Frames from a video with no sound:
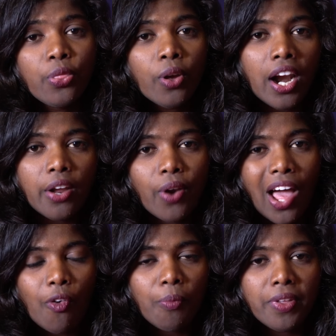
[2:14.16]
இந்து
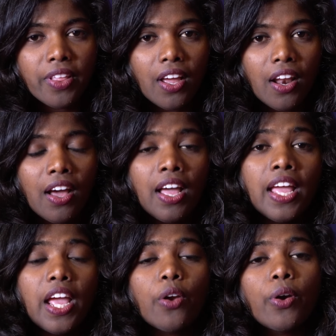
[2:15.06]
கடவுளை அவமதிக்கலாம்
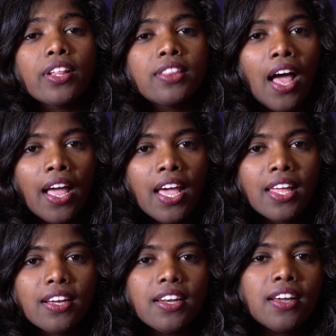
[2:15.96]
எங்களோட
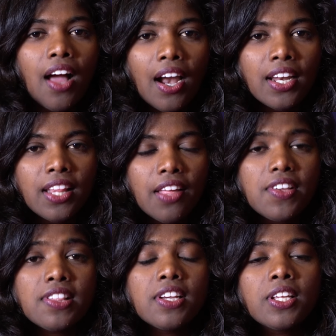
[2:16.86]
தாயாக இருக்கிற காளி
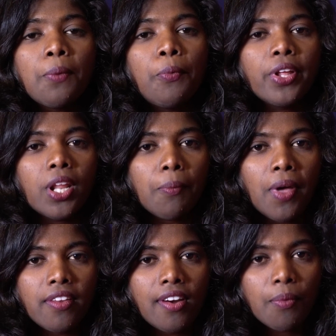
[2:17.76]
தேவி சிகரெட் பிடிக்கிற
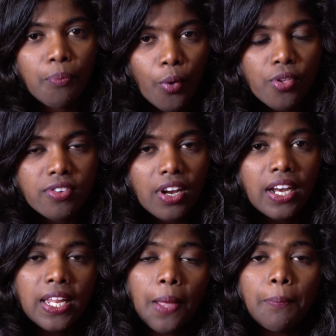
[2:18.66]
மாதிரியான
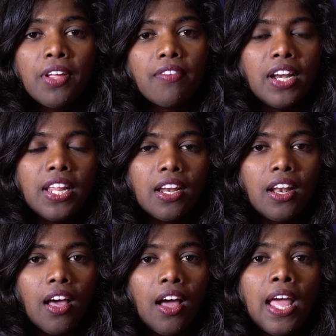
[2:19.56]
போஸ்டரை நீ எப்படி
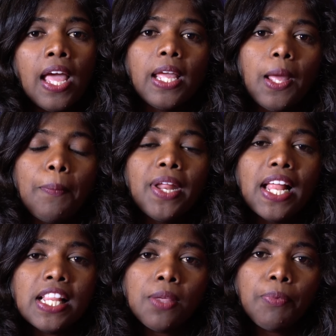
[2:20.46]
வெளியிடலாம் எப்படி
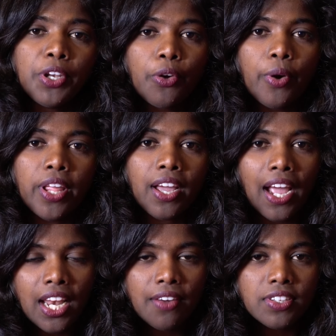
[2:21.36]
எல்ஜிபிடி கொடியை
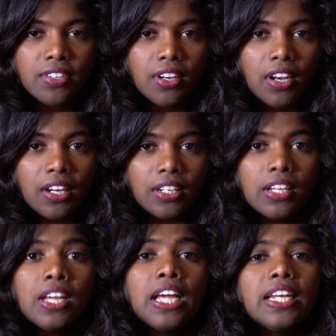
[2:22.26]
கையில்
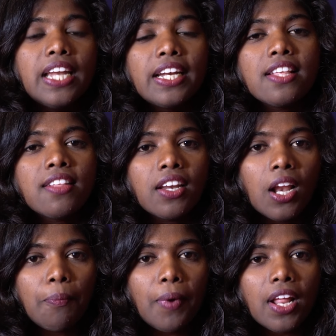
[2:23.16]
வச்சிருக்கலான்னு
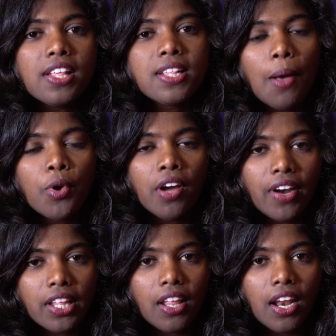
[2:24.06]
நெட்டிசன்கள் பல சமூக
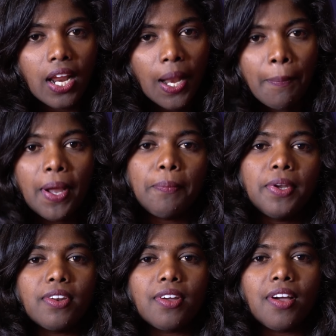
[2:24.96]
வலைத்தளங்களில்
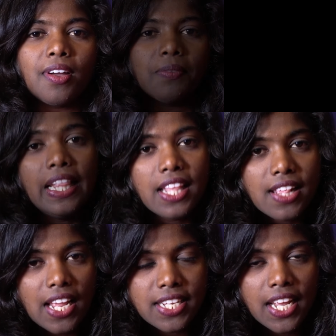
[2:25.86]
பரப்பிட்டுருக்காங்க இந்த
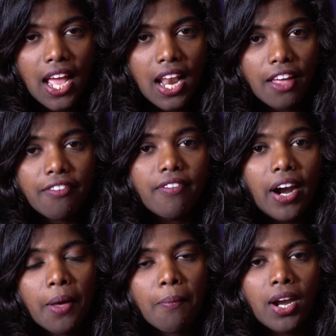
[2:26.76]
சர்ச்சையால்
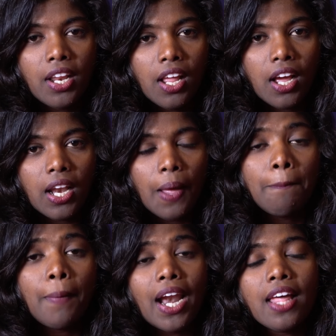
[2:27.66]
வட
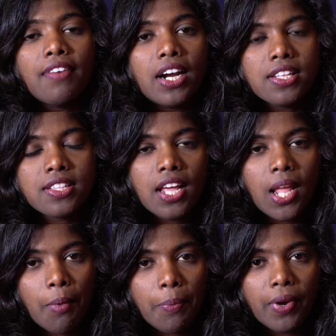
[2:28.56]
மாநிலங்களில் பல
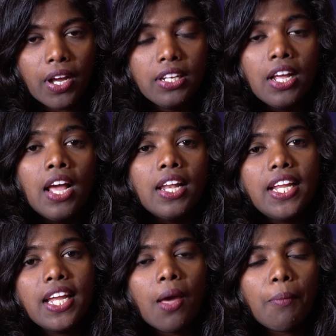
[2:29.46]
வலதுசாரி அமைப்புகள்
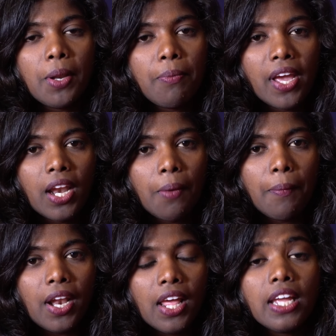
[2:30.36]
லீலா மணிமேகலை
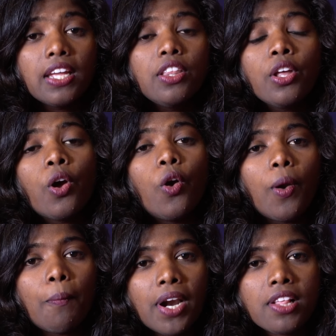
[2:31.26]
மேலே
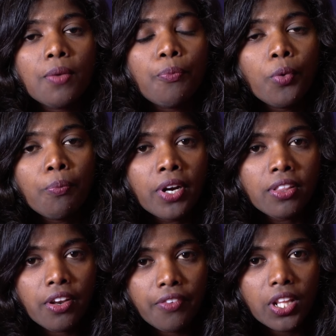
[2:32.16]
இந்துக்களோட மனசை
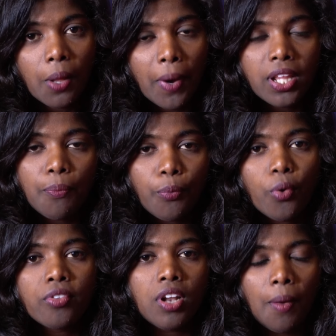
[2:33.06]
புண்படுத்துகிற விதமாக இந்த
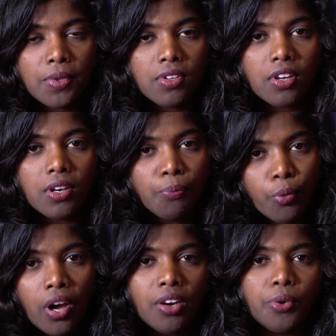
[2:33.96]
போஸ்டர் அமைஞ்சிருக்குன்னு
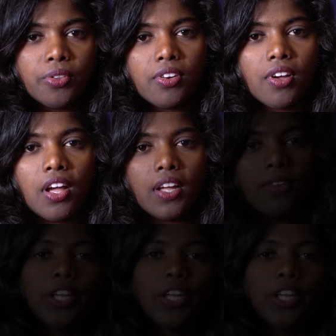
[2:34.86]
புகார் கொடுத்துருக்காங்க